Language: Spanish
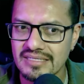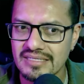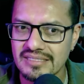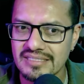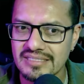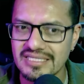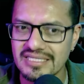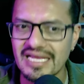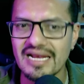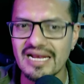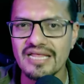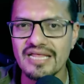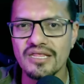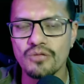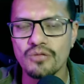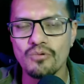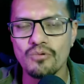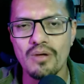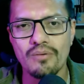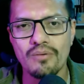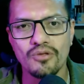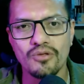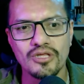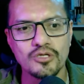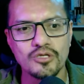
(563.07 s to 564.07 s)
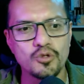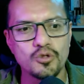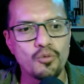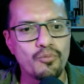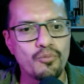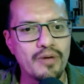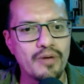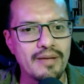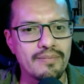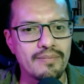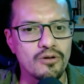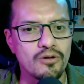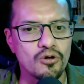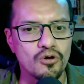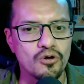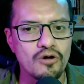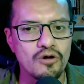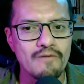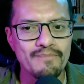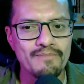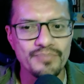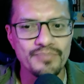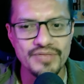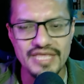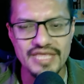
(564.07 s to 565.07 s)
Sale de nuevo de su pueblo,
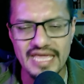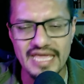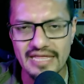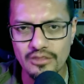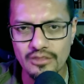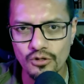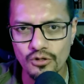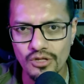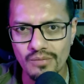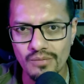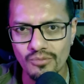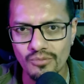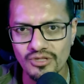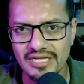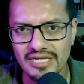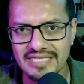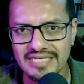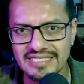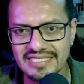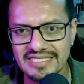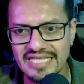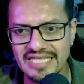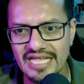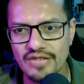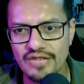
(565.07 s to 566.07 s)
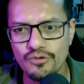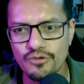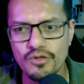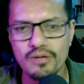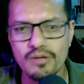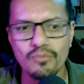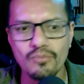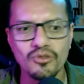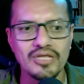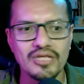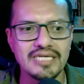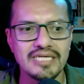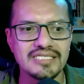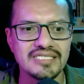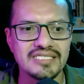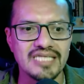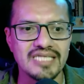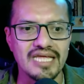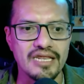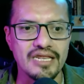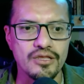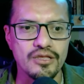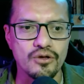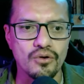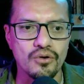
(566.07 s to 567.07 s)
yendo de monasterio en
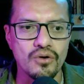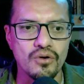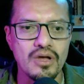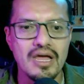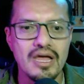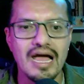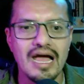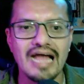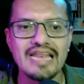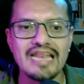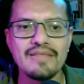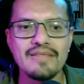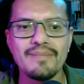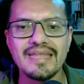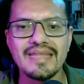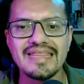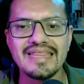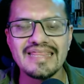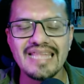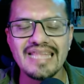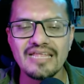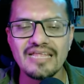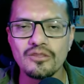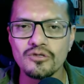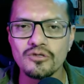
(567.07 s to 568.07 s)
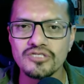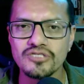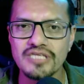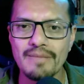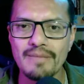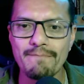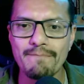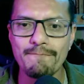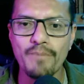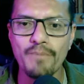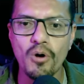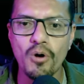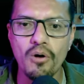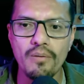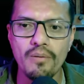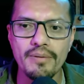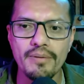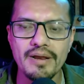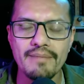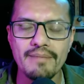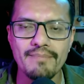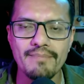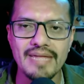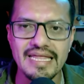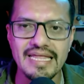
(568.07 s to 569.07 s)
monasterio, alimentándose
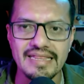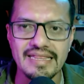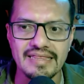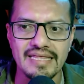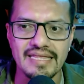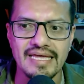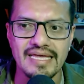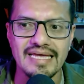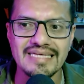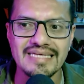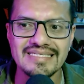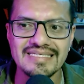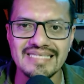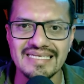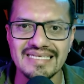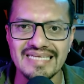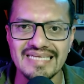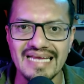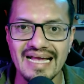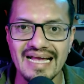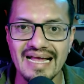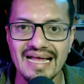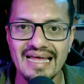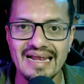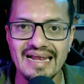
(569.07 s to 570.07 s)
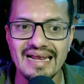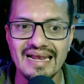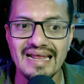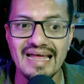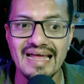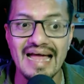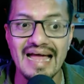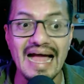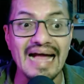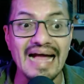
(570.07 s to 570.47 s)
pobremente hasta llegar a